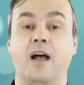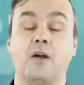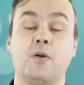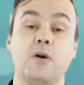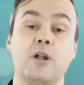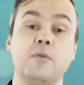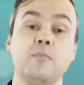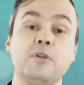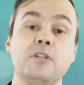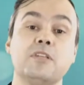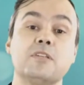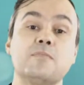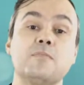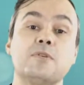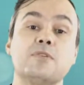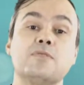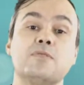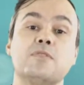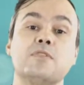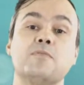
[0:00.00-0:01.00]
Agora, muitas
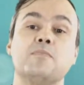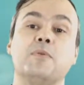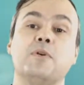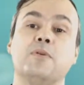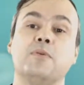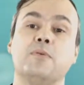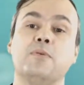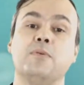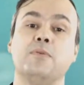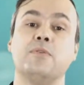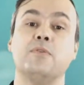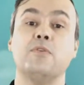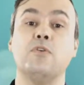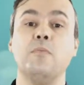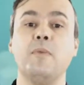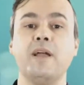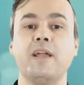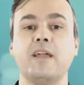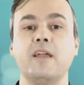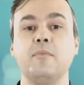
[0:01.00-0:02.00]
pessoas perguntam
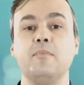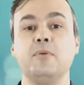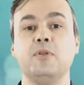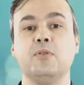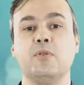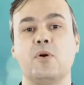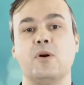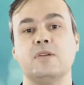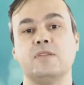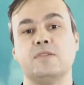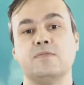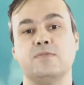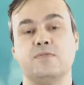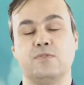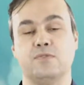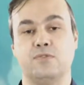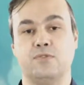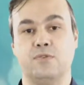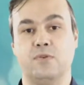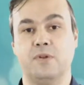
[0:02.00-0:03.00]
como é que a hipnose
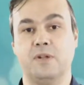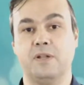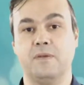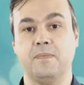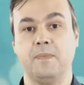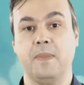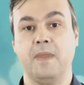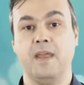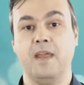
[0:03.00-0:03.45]
funciona.